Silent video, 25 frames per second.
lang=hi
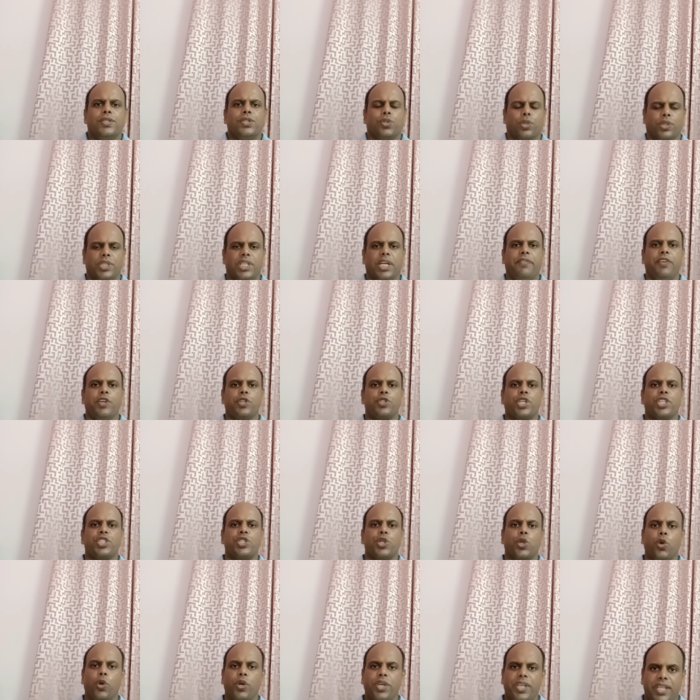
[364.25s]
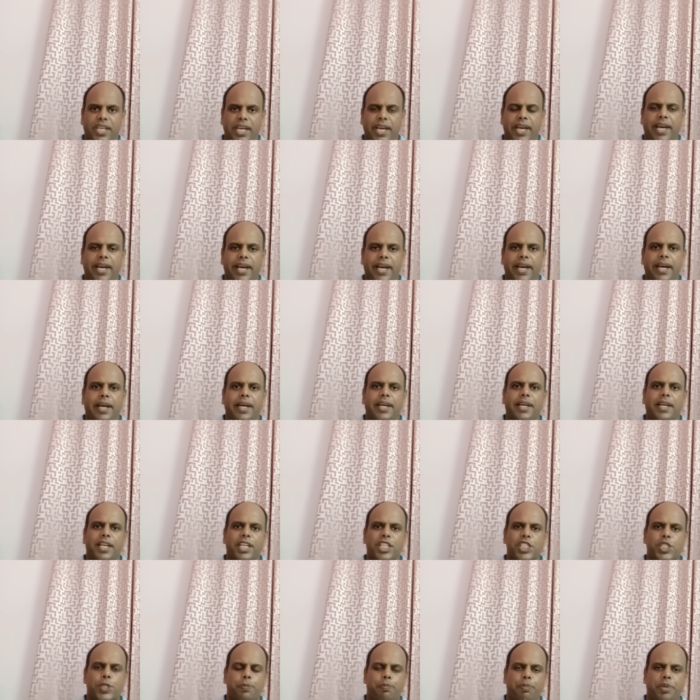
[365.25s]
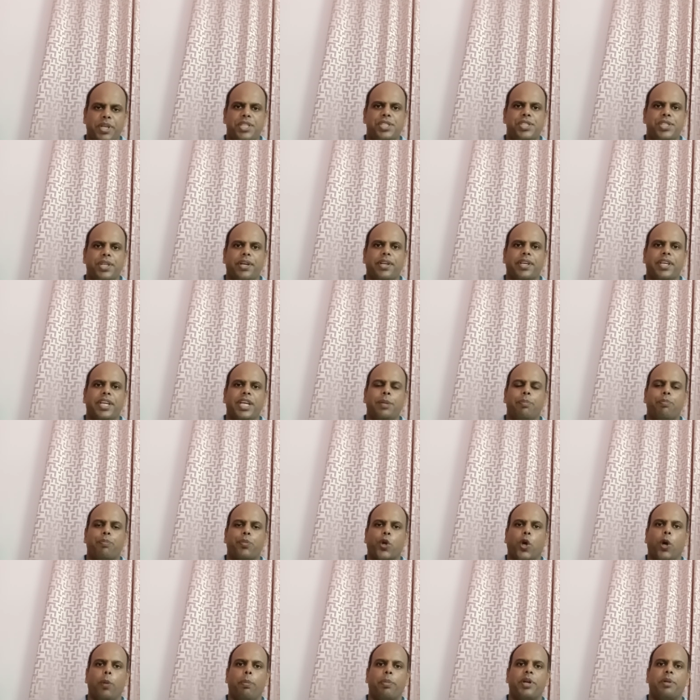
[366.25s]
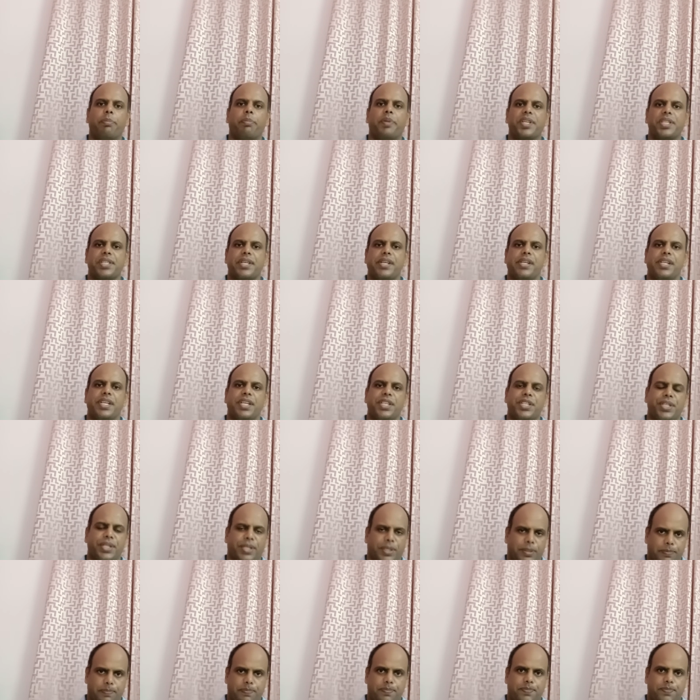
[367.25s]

तो देवियों सज्जनों ये है इस पिक्चर की प्रॉपर प्रेजेंटेशन